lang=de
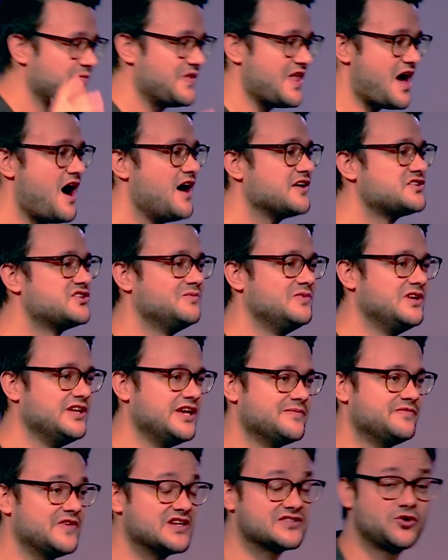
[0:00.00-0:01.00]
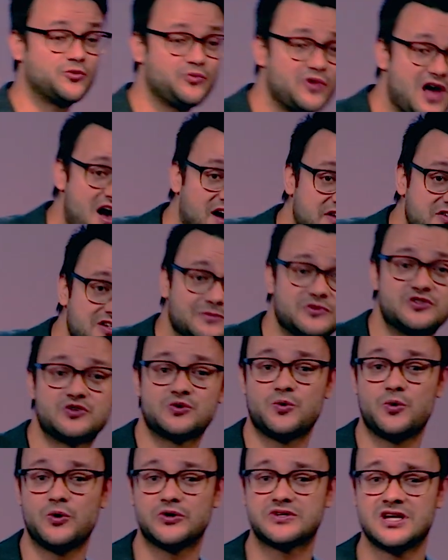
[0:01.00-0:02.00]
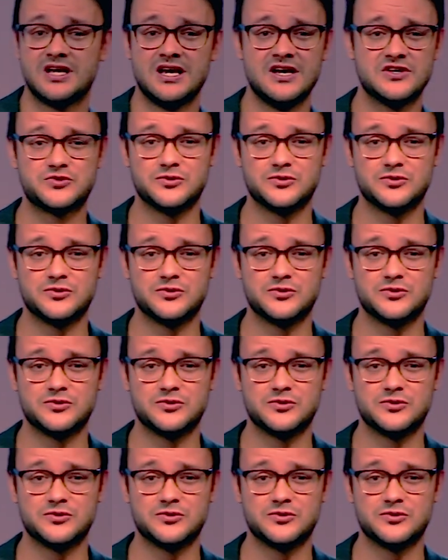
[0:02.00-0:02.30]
kommt nach dem Leben? Was kommt nach dem Tod?